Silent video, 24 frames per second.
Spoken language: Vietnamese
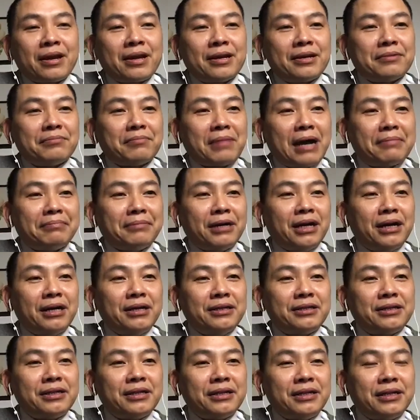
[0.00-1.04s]
ba mươi
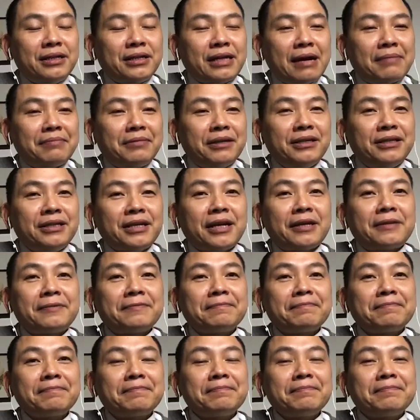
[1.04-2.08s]
thì đi thăm người chết.
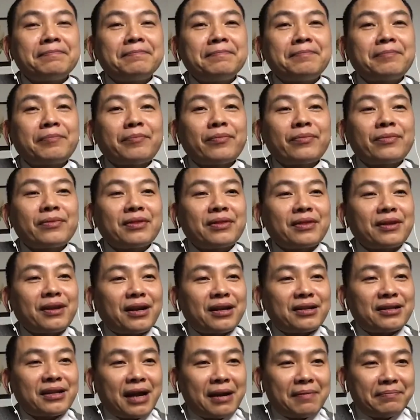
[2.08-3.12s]
Tức là
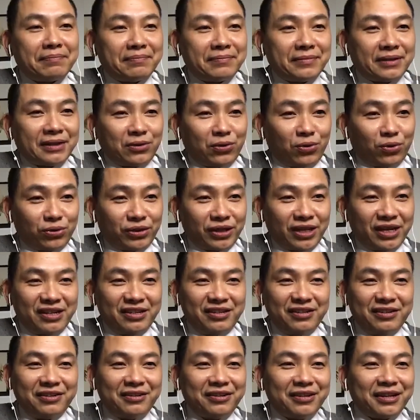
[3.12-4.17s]
thăm tổ tiên
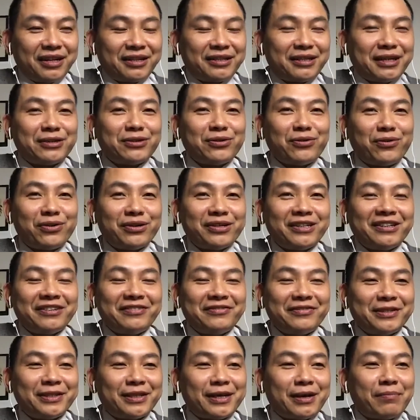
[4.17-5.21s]
những người đã chết rồi đấy,
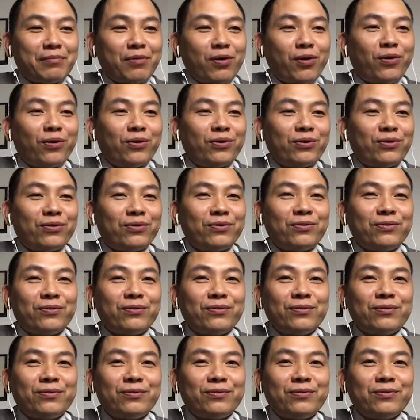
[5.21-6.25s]
phải ra mộ
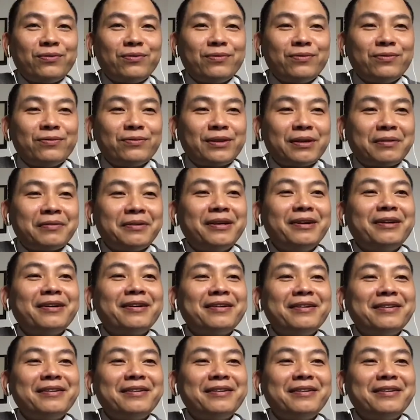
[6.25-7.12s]
thắp hương.